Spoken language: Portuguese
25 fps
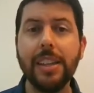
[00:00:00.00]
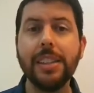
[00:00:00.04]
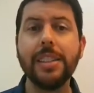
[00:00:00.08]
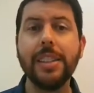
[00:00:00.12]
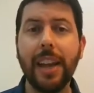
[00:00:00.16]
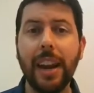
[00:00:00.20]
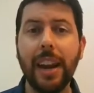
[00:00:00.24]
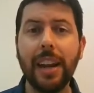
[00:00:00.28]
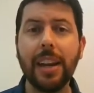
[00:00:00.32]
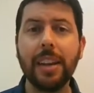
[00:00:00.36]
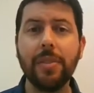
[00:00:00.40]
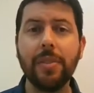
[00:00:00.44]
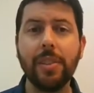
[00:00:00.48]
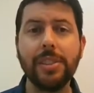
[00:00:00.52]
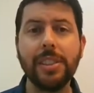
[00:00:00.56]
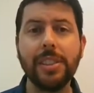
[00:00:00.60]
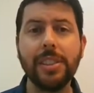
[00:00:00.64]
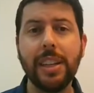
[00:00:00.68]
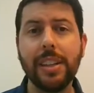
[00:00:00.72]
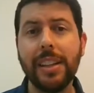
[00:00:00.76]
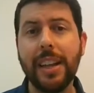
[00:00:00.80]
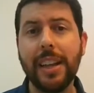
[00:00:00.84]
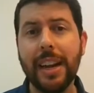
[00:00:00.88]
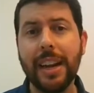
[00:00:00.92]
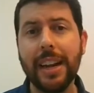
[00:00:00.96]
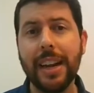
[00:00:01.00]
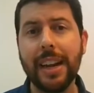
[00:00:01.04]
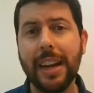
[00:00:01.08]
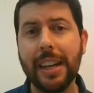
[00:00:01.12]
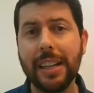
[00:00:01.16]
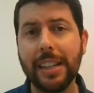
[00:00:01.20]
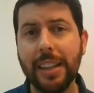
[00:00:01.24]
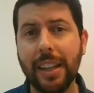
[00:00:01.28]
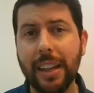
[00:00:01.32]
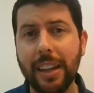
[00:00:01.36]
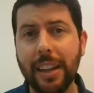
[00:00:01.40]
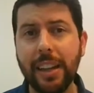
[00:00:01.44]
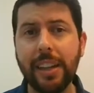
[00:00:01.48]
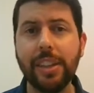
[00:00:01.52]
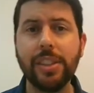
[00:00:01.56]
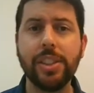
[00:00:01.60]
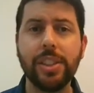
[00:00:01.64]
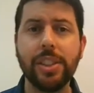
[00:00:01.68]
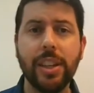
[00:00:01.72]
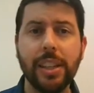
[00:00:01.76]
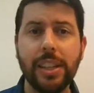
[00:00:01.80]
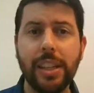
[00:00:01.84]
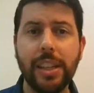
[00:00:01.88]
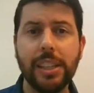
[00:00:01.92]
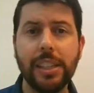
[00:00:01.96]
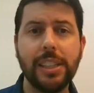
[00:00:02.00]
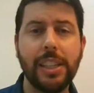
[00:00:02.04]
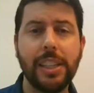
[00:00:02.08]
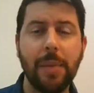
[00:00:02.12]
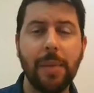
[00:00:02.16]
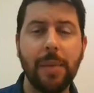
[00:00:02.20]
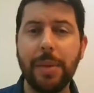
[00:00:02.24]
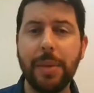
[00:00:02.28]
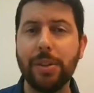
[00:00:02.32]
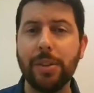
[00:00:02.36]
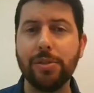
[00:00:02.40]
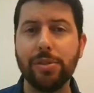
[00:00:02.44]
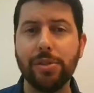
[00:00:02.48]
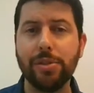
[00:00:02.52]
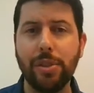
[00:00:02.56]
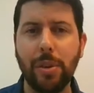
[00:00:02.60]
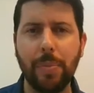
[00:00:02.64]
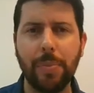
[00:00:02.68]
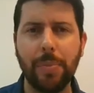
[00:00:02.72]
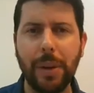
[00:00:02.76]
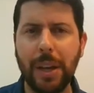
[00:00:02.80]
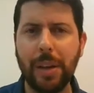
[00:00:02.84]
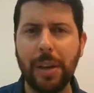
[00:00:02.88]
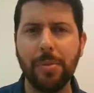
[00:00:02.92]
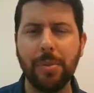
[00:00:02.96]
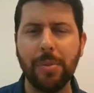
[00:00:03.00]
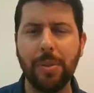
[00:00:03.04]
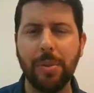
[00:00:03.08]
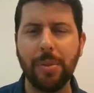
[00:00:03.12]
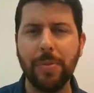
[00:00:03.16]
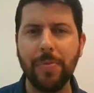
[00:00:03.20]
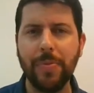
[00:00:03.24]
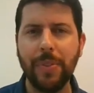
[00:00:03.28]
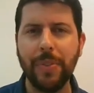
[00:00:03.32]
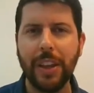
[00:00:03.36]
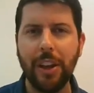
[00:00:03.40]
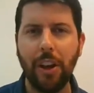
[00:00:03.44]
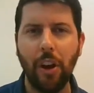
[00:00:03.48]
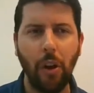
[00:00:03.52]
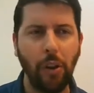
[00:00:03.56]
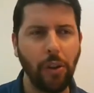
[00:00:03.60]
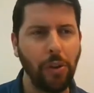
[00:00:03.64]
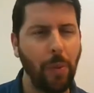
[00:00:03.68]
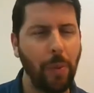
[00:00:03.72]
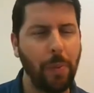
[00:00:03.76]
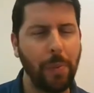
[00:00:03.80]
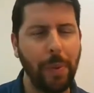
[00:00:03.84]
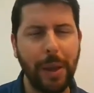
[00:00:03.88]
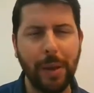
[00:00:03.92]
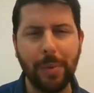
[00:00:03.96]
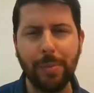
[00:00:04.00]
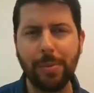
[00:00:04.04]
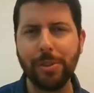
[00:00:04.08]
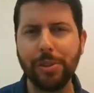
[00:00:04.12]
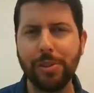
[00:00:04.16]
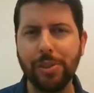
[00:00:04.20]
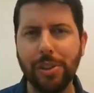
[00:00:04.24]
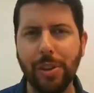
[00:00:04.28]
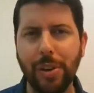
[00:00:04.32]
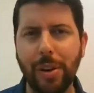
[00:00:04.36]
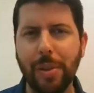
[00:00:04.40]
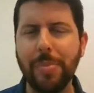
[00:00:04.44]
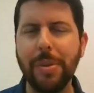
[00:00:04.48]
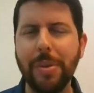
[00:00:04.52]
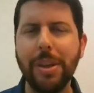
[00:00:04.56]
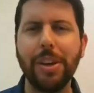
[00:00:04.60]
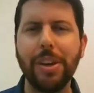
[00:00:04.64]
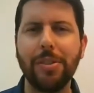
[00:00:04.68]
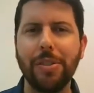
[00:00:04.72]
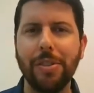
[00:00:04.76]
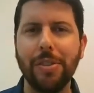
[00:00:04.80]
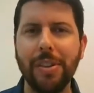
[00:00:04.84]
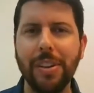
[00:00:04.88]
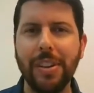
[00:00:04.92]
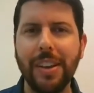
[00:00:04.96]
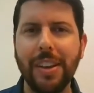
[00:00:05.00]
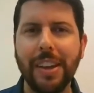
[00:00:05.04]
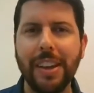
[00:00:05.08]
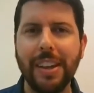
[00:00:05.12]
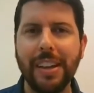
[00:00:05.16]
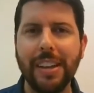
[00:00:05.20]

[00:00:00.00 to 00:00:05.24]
E será que você tem a característica desse amigo do seu primo? Ou do primo do seu amigo?